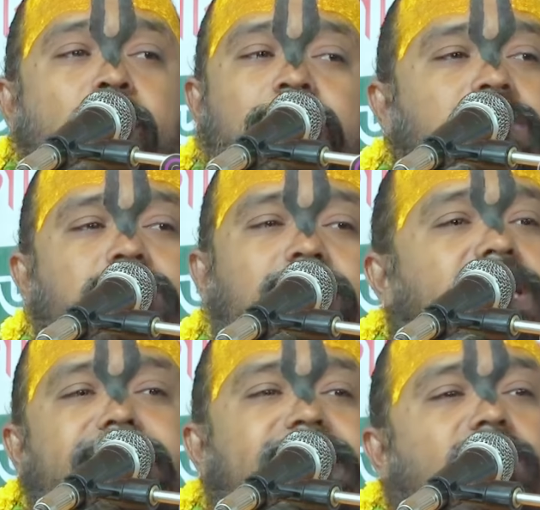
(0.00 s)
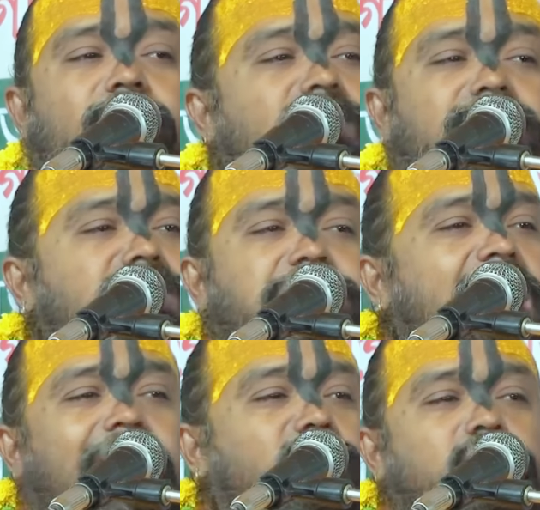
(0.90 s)
মস্তকে নিয়ে কোনোদিন
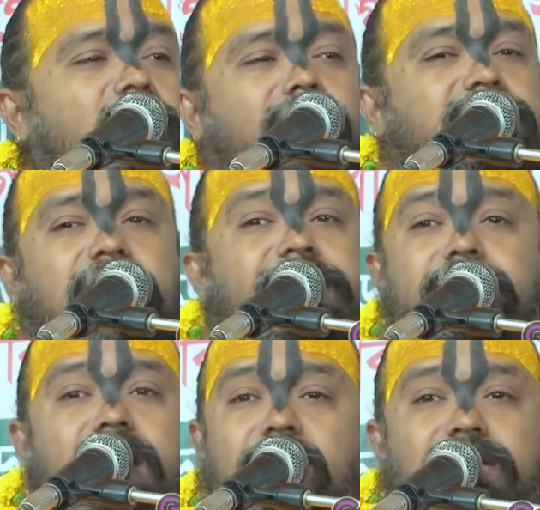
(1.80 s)
সাধু হওয়া যায় না